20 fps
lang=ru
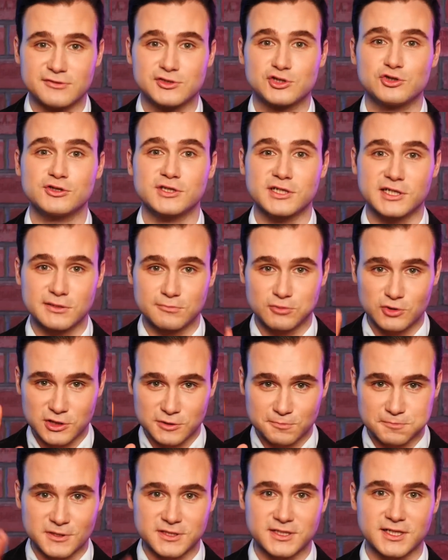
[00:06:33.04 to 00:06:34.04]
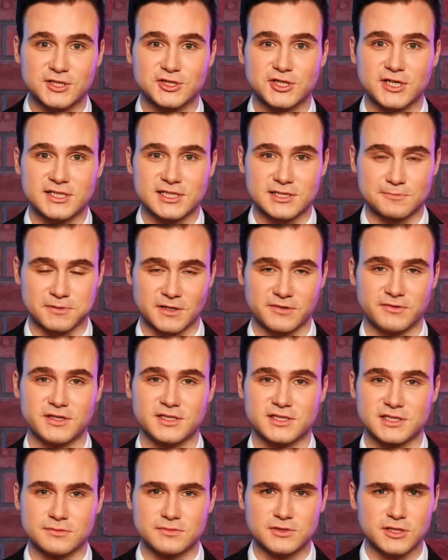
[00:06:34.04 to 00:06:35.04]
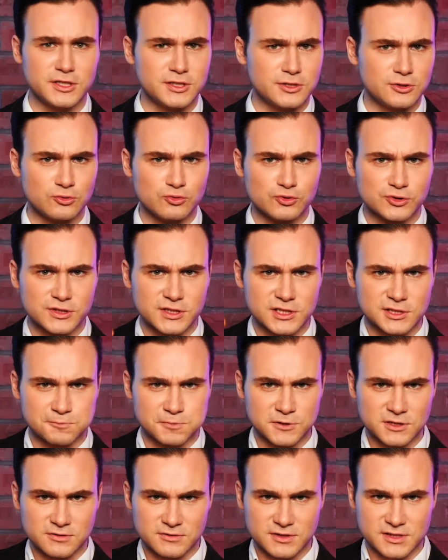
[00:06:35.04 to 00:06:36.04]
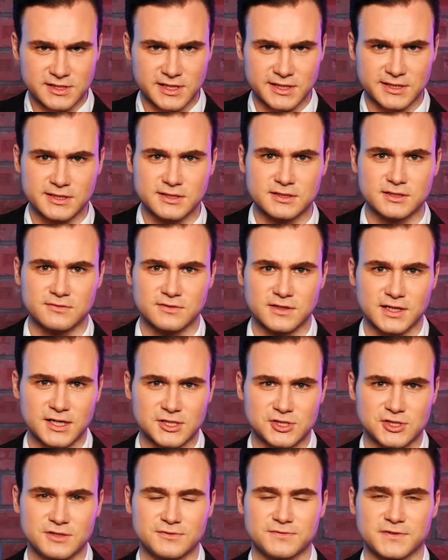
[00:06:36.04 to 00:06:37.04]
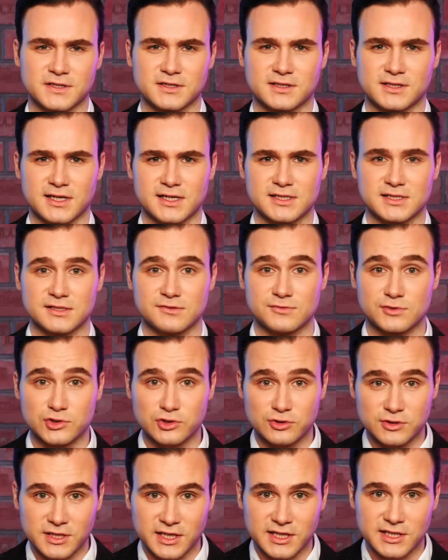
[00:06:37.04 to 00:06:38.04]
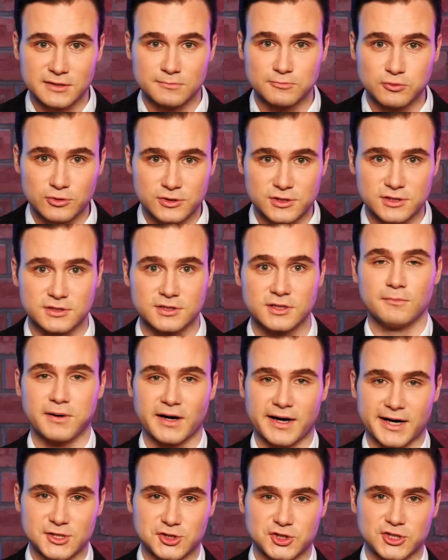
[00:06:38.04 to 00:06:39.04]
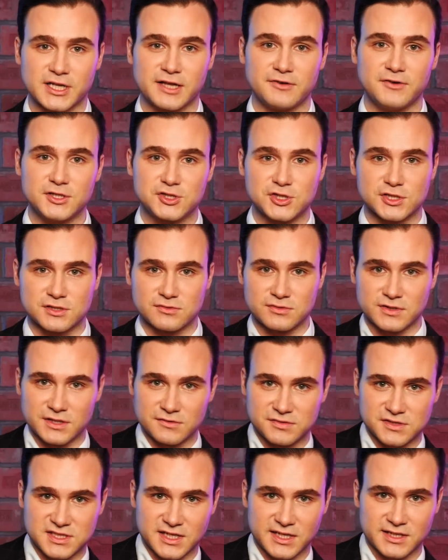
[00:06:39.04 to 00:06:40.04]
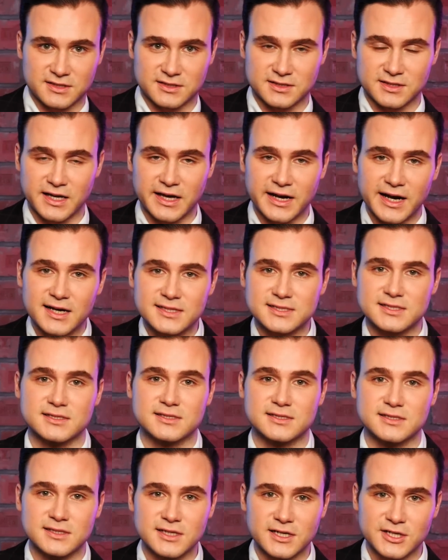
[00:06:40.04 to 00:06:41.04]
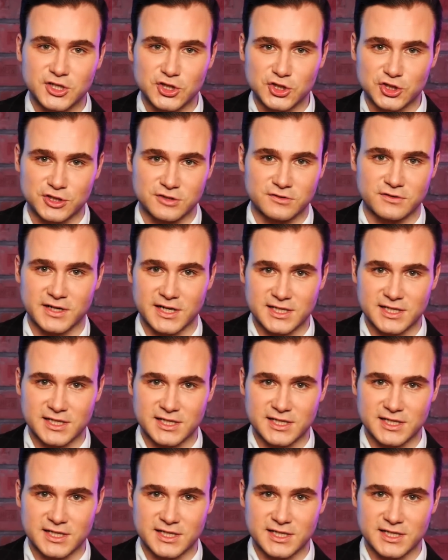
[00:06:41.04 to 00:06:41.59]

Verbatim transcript: и все так и будет продолжаться, поверьте мне, не нужно испытывать какие-то влажные фантазии, все так так и будет, пока человечество не встанет на рельсы синергичного